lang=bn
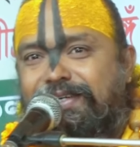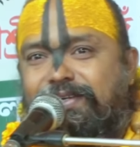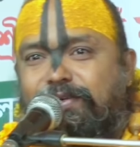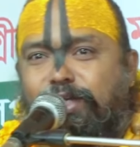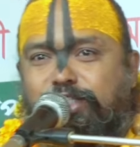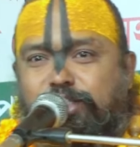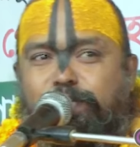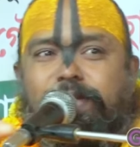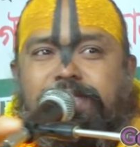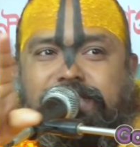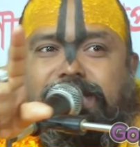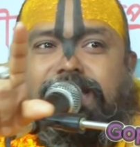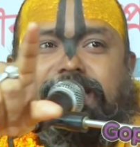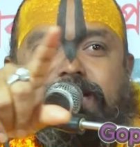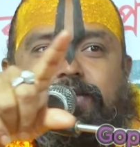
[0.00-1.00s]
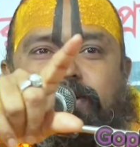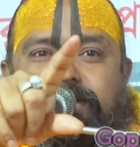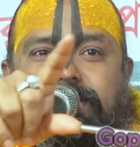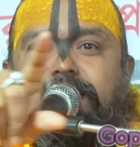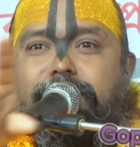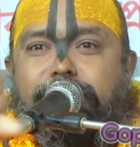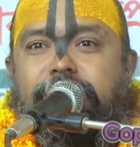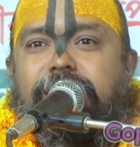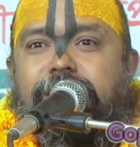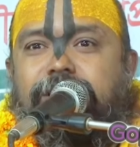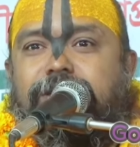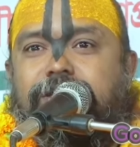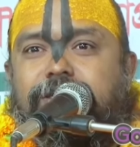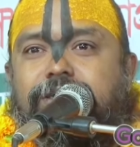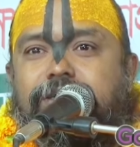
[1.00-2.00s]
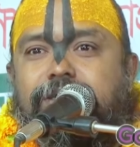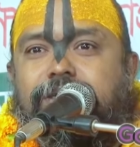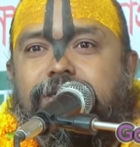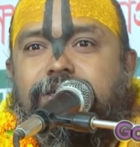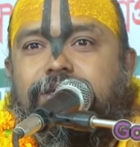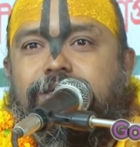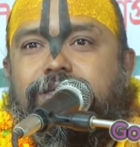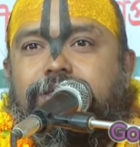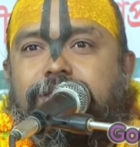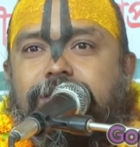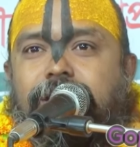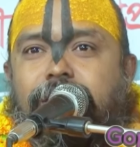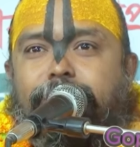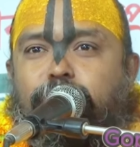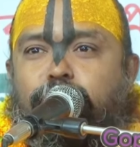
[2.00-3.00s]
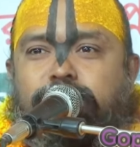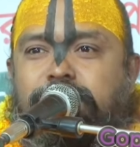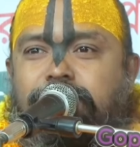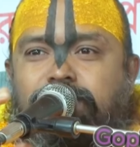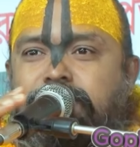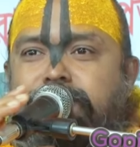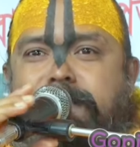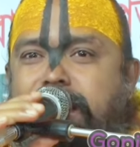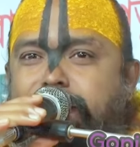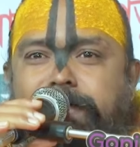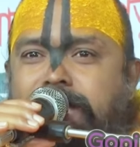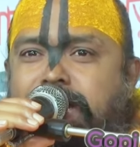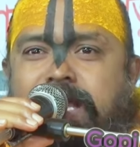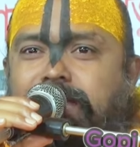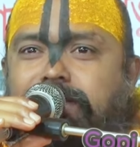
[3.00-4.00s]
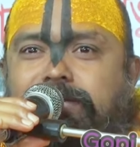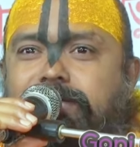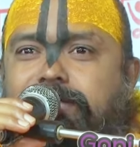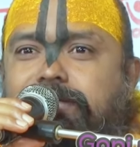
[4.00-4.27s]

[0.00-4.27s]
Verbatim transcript: কষ্ট পাচ্ছেন নাকি কর্তার আবার আবার উঠে টুটে মারবেন না তো